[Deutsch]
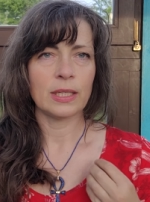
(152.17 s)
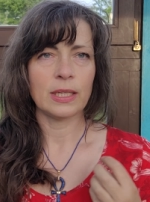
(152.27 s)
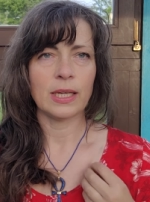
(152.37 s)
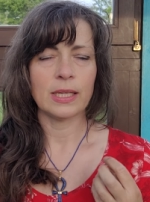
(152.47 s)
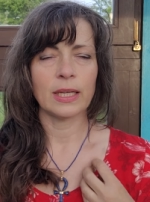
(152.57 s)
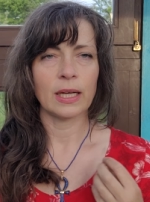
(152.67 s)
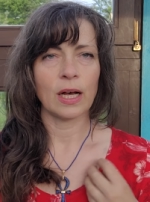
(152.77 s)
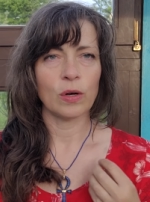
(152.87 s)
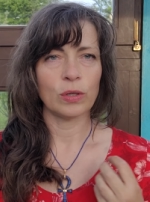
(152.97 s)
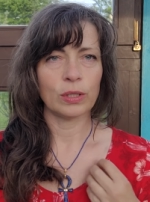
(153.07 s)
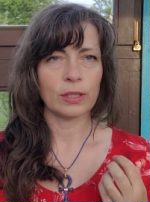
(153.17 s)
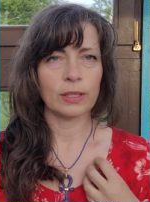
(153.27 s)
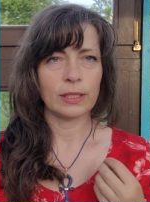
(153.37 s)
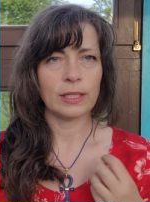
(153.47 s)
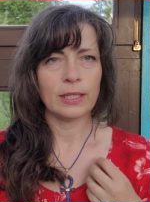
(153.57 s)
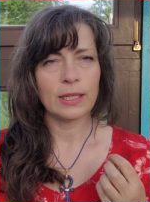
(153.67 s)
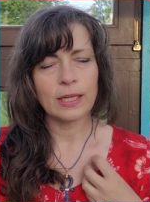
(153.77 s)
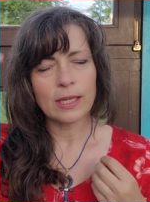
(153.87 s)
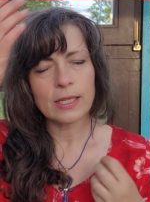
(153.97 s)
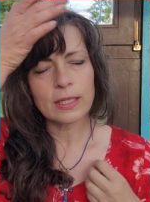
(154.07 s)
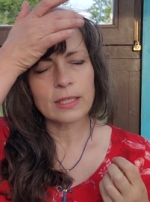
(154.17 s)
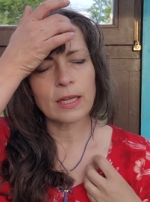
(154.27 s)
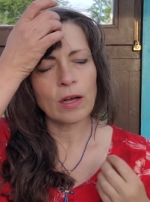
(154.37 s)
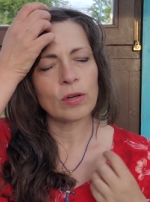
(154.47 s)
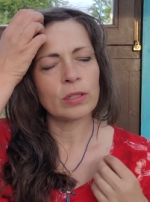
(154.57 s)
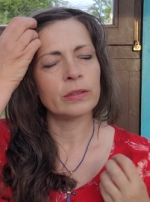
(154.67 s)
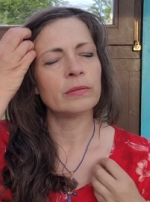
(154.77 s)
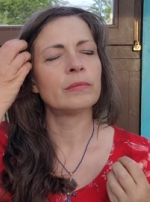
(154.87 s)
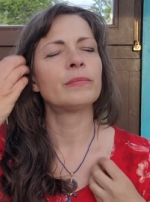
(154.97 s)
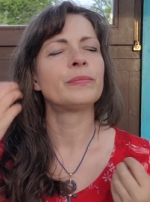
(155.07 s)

Dieser Rauch. Dieses Rauchen.